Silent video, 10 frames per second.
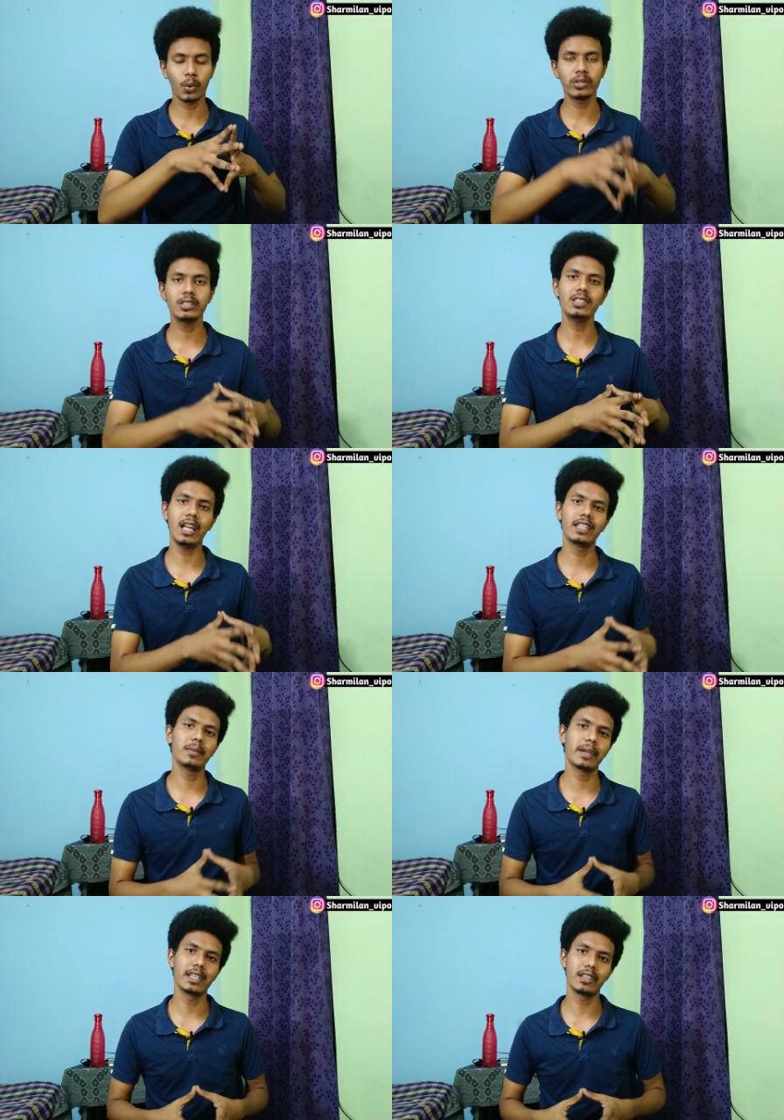கொஷின்ஸ்லாம்
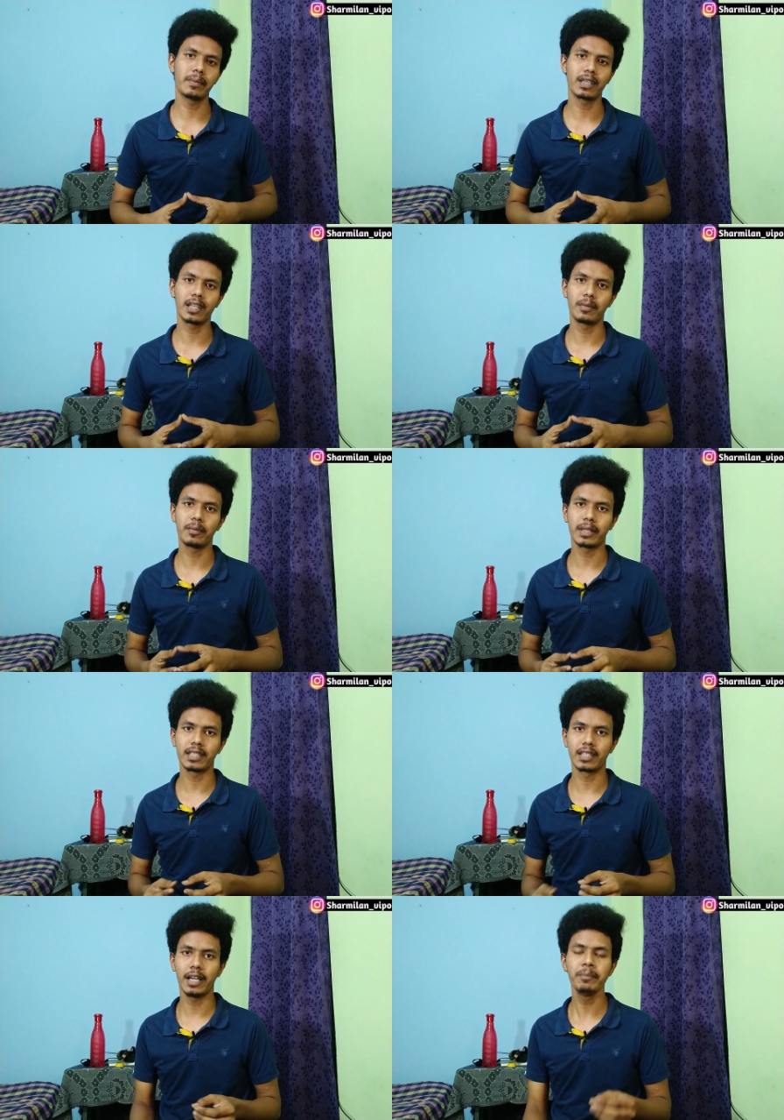என்ன மாதிரி எதிர்பார்க்கலாம் அப்படின்னு
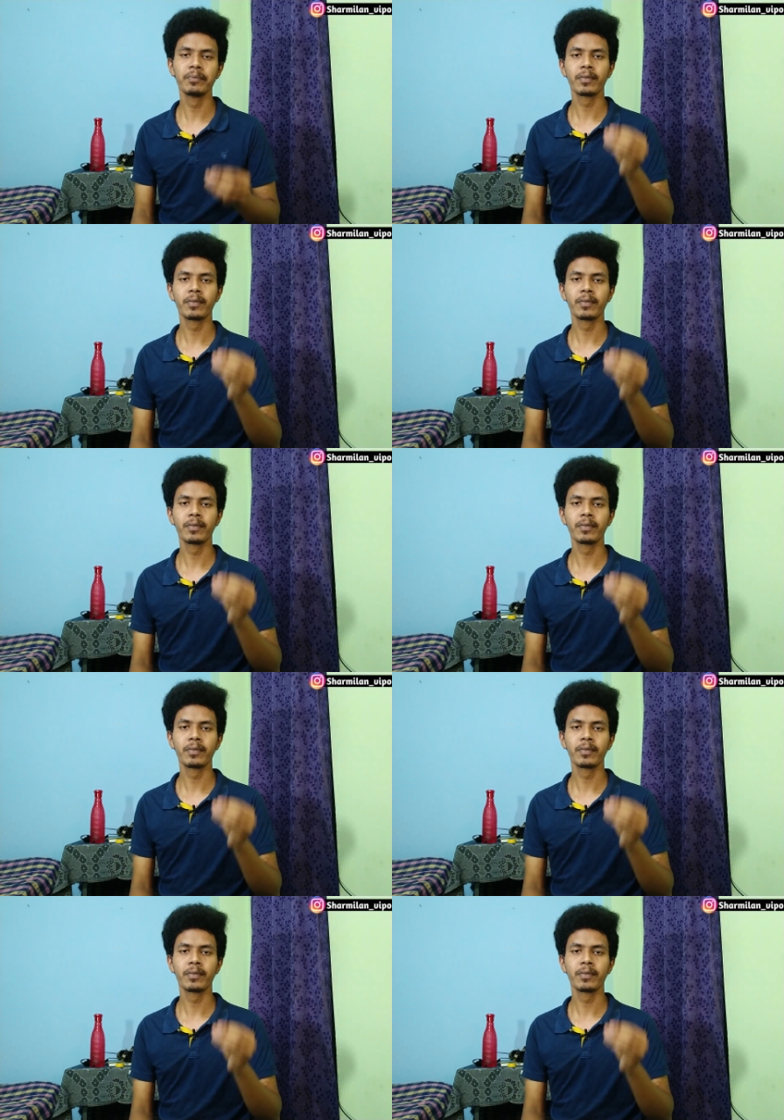பார்த்தீங்கன்னா